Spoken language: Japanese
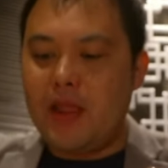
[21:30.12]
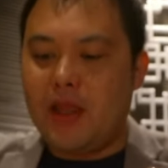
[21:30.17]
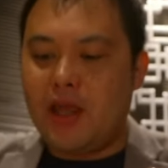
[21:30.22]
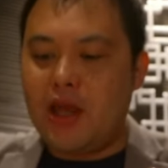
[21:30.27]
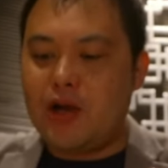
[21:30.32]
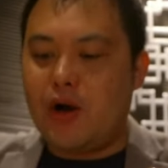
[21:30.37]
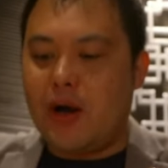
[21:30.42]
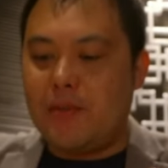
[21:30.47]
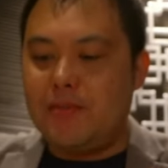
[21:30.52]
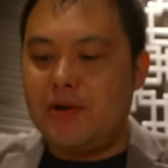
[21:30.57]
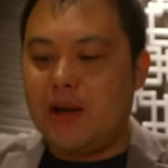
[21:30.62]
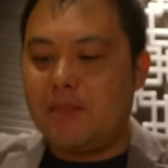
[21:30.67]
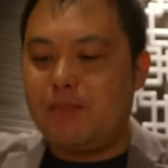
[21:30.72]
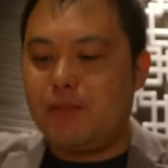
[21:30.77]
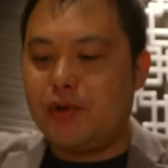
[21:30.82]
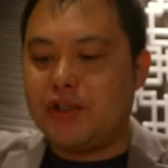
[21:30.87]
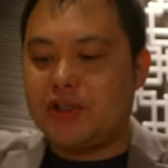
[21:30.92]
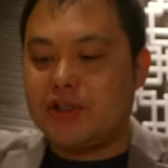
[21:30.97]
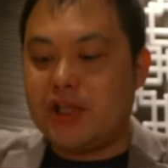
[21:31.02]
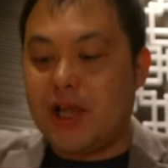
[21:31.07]
結構油っ
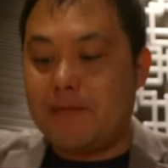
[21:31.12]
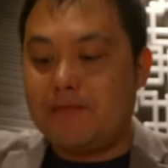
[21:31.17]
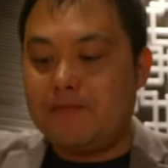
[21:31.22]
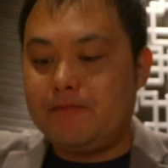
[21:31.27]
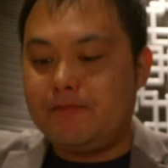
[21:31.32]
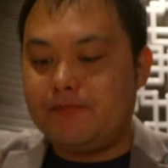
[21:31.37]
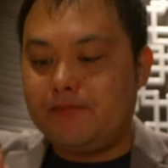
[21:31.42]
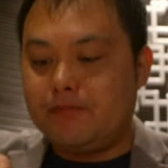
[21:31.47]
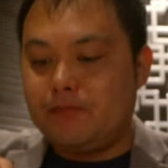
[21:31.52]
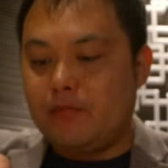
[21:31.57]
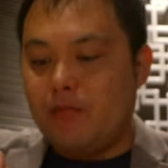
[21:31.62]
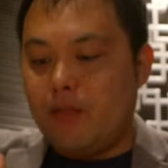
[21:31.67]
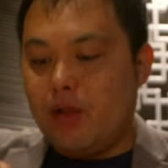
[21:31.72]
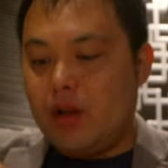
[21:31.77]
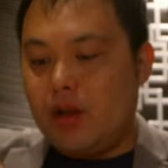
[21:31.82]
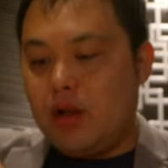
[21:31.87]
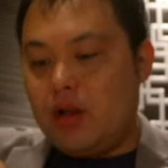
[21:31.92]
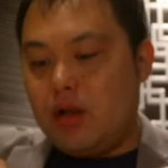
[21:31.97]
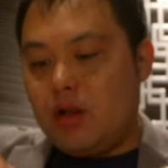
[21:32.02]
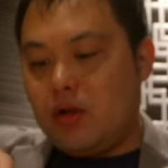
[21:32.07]
ぽいですね
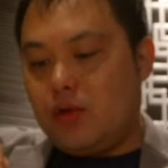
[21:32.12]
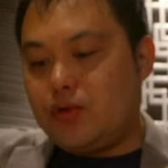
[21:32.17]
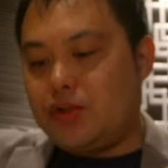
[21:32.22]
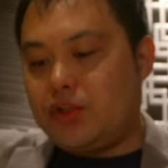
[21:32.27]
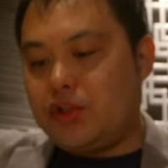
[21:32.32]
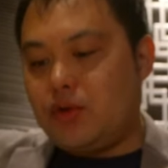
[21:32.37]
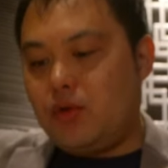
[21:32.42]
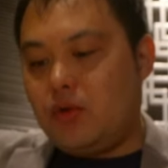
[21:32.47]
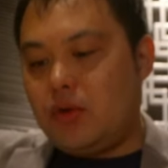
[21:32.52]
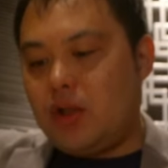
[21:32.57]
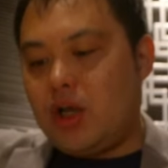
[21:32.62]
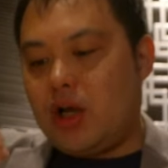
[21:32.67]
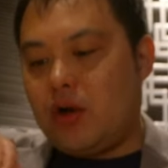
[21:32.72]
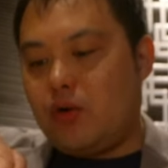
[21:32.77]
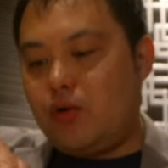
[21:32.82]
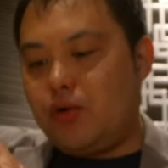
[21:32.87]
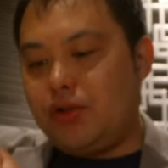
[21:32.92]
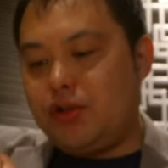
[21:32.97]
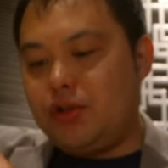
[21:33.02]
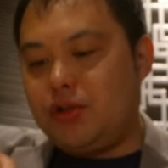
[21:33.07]
こっちの方では
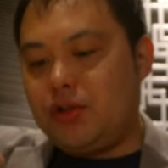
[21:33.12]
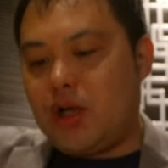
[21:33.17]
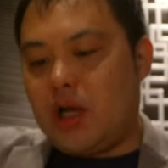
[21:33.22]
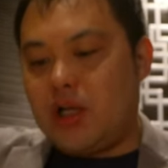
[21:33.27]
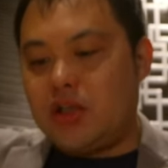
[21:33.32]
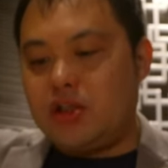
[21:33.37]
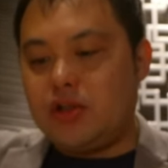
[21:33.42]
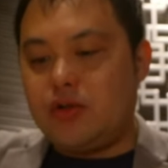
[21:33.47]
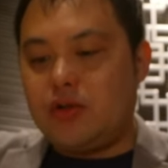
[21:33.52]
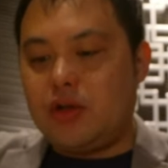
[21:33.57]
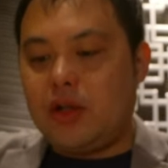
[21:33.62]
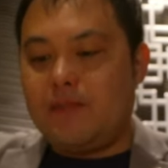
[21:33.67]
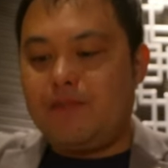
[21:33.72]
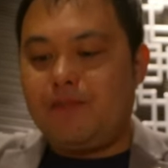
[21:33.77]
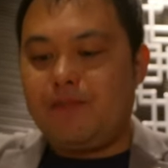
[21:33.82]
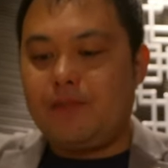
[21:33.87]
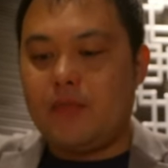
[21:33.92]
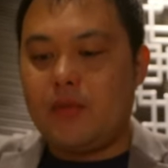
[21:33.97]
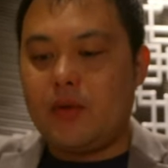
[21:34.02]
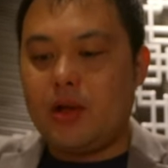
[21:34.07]
こういう感じのね
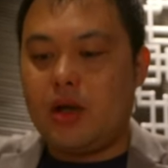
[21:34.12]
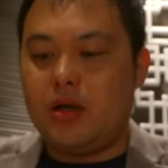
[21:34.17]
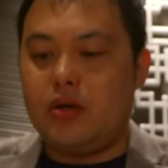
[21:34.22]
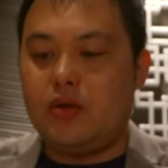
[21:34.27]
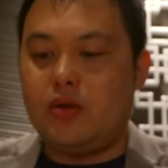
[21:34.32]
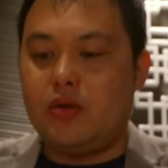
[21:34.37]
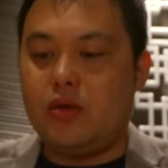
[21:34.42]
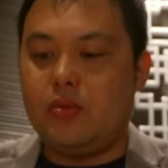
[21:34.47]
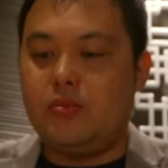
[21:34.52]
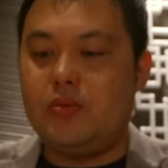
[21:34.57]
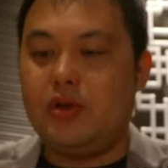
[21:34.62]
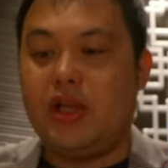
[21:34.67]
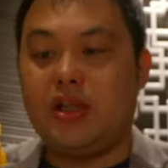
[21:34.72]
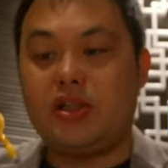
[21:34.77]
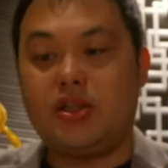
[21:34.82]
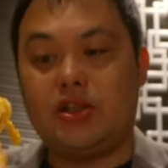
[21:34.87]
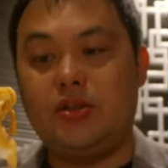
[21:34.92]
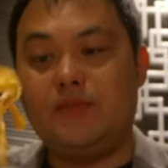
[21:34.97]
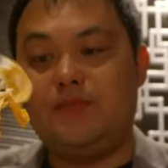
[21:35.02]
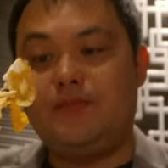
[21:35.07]
あの
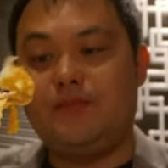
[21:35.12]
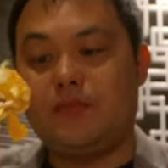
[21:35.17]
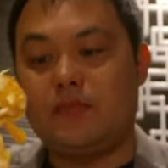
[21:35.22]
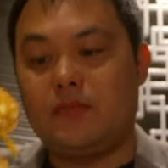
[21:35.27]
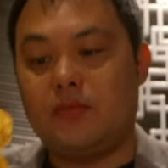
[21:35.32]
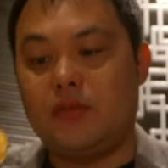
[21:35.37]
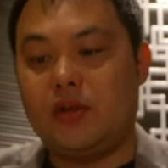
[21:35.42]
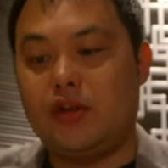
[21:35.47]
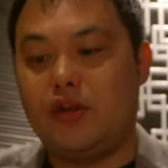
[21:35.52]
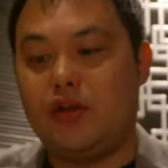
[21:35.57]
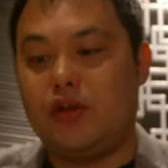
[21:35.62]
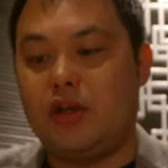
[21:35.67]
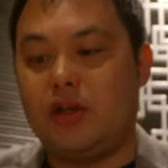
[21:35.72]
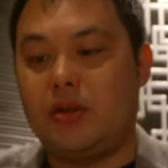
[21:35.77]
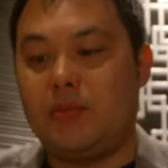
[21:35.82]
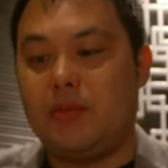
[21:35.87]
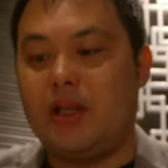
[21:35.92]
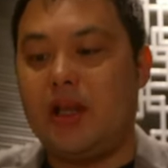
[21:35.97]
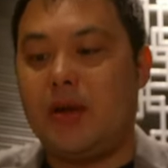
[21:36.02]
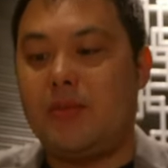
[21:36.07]
オムレツっていうの
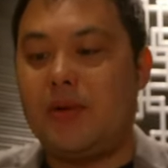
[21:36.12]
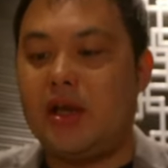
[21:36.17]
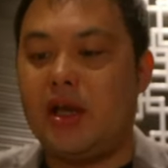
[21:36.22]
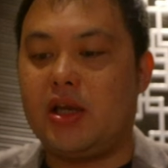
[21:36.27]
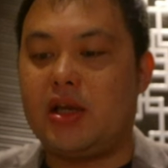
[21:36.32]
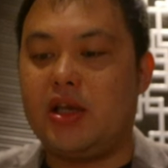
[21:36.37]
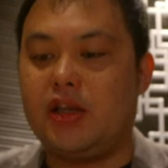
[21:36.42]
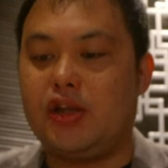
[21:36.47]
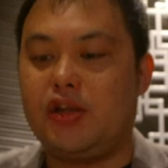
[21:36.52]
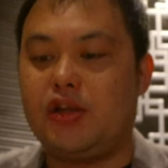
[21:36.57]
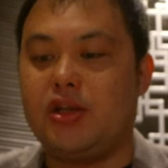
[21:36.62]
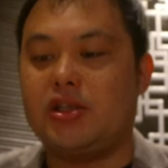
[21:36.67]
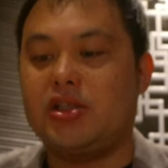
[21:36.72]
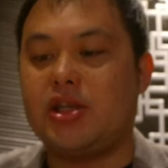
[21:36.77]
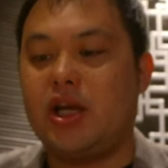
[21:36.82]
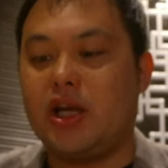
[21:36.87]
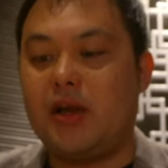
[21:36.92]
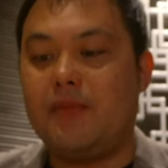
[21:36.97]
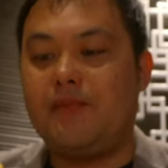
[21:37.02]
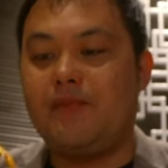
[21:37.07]
目玉焼きっていうんで
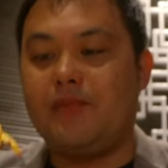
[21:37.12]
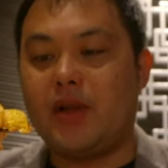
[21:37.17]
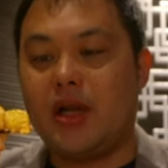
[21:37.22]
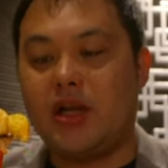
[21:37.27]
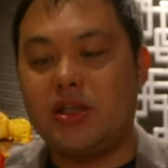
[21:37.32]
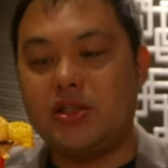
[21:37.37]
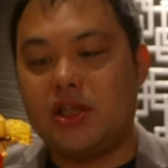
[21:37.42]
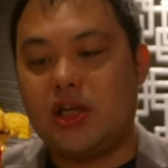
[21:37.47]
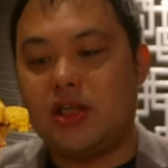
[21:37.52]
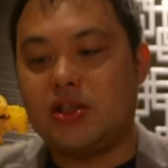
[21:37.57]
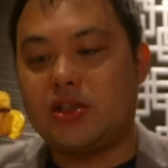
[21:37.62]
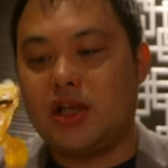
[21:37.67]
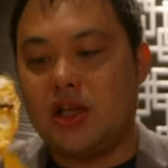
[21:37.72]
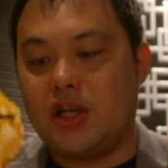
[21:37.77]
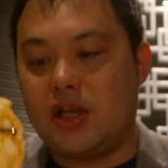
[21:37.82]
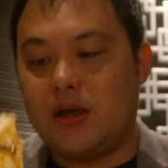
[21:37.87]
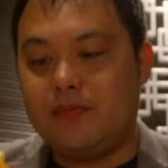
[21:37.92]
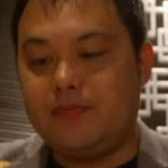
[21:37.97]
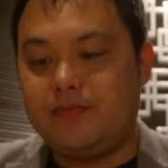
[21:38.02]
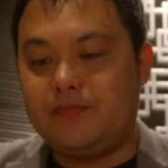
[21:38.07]
すかね感じなんですか
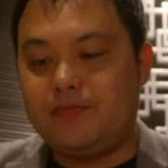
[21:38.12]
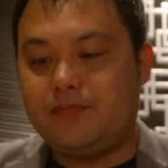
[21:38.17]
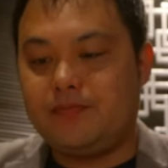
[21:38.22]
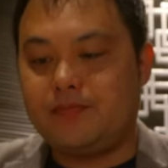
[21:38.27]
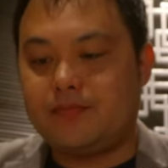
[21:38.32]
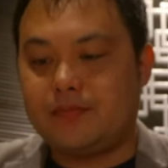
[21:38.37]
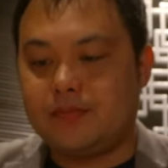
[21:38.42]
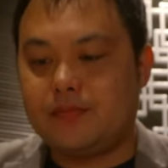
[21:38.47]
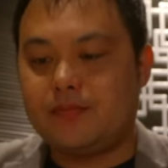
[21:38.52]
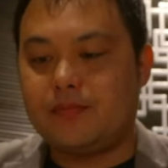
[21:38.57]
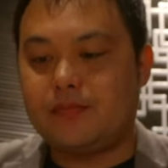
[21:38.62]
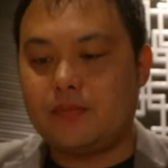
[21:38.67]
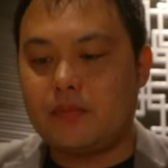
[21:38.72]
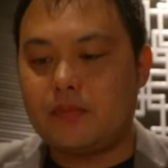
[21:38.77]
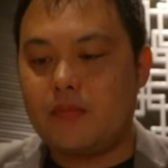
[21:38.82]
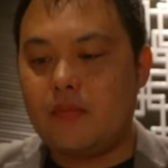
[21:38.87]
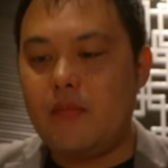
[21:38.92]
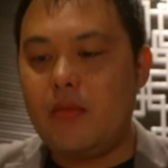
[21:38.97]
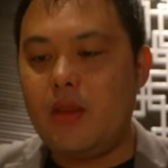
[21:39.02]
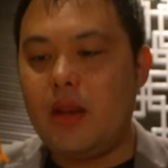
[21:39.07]
ね
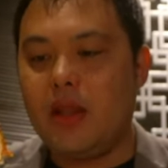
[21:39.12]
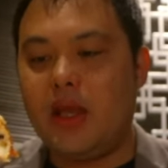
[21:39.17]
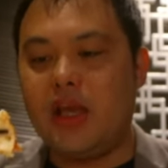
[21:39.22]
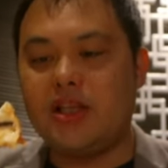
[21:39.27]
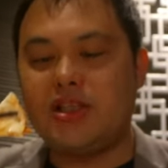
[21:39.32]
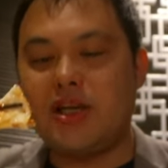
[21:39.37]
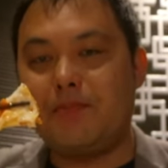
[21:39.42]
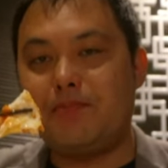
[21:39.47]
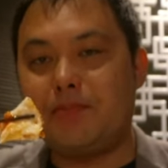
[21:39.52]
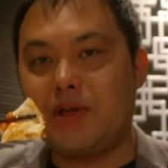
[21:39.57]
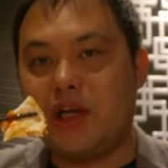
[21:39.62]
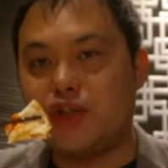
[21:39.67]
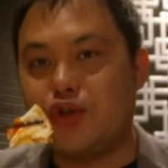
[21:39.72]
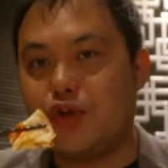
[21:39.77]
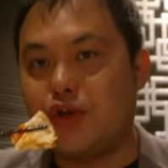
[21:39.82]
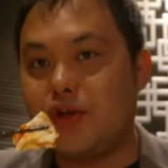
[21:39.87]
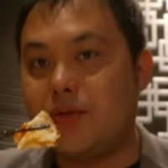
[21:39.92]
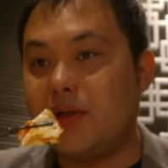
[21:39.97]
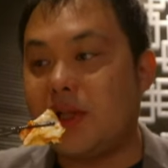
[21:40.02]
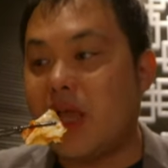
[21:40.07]
ケチャップが
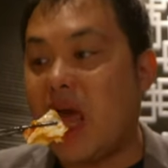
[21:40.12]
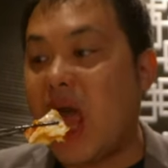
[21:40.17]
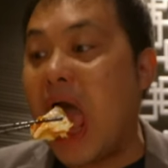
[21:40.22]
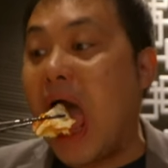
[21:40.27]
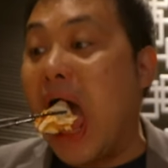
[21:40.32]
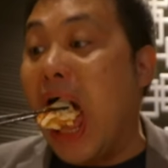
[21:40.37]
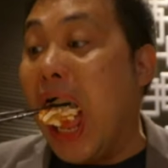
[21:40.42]
主流みたいな